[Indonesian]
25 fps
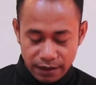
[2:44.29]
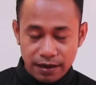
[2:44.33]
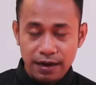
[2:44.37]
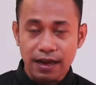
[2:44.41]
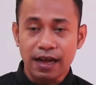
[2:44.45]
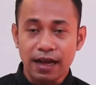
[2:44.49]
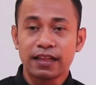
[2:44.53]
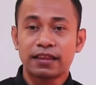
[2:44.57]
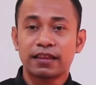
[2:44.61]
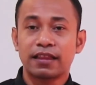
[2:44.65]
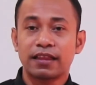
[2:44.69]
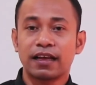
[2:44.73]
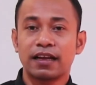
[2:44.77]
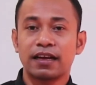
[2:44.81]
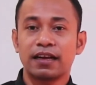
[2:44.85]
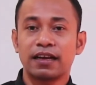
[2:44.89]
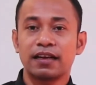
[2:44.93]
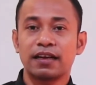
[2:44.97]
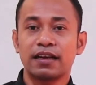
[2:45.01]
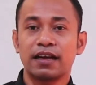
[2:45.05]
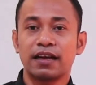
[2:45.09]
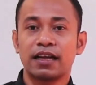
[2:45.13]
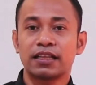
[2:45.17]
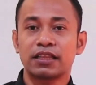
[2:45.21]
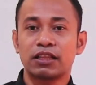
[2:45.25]

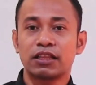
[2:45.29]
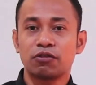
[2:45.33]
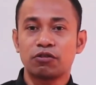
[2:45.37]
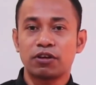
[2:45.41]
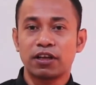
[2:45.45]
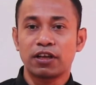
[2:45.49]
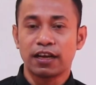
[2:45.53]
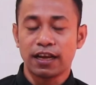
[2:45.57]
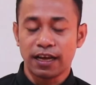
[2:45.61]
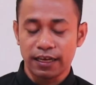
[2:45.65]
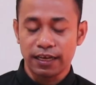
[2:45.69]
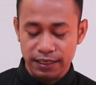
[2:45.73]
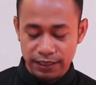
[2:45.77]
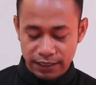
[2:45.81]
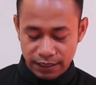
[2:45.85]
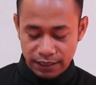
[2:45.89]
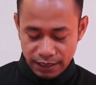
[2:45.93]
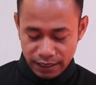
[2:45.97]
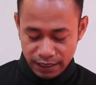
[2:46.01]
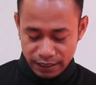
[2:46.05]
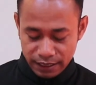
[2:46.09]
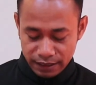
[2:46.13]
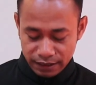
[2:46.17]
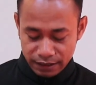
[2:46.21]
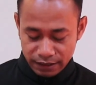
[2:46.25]
Natal atau
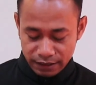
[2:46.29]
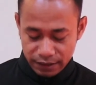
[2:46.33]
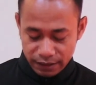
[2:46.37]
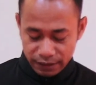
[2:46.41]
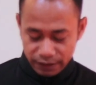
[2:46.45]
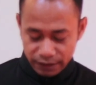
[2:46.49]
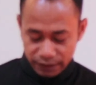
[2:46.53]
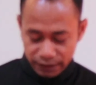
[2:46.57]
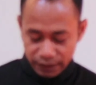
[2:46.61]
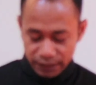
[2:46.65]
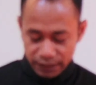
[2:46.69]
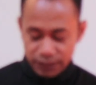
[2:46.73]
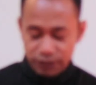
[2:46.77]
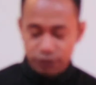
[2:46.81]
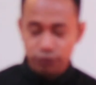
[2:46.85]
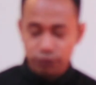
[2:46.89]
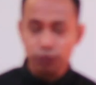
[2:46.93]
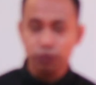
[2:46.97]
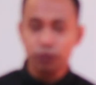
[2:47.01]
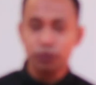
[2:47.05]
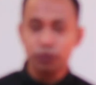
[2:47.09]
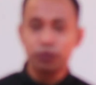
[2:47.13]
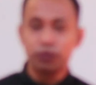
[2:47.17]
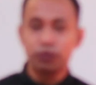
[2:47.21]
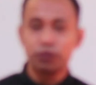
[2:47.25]
kelahiran
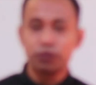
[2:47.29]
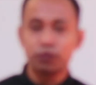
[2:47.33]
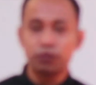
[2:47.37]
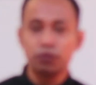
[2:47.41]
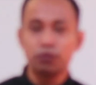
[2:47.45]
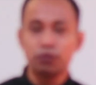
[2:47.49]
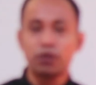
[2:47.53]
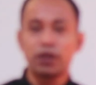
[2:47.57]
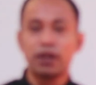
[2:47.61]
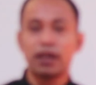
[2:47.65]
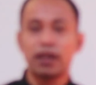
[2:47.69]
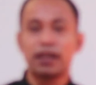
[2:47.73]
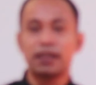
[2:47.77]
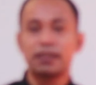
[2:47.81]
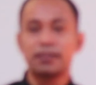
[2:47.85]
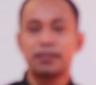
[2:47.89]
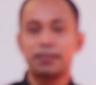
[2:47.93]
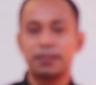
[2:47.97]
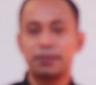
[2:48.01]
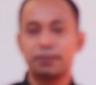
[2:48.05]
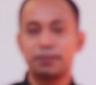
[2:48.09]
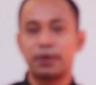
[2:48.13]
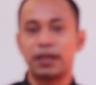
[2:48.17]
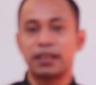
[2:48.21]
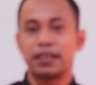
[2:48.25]
Kristus sudah
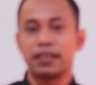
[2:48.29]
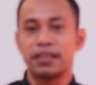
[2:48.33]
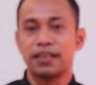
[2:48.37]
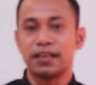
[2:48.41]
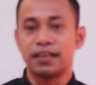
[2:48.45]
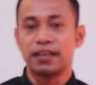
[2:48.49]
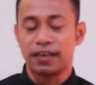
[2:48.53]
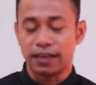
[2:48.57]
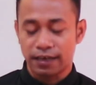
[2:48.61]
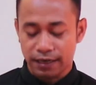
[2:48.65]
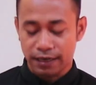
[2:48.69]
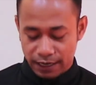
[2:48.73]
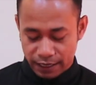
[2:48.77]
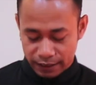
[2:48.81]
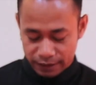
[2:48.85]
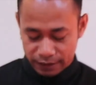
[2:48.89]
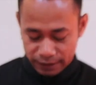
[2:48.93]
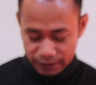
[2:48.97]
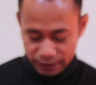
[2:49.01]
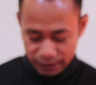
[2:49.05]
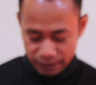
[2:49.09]
semakin dekat.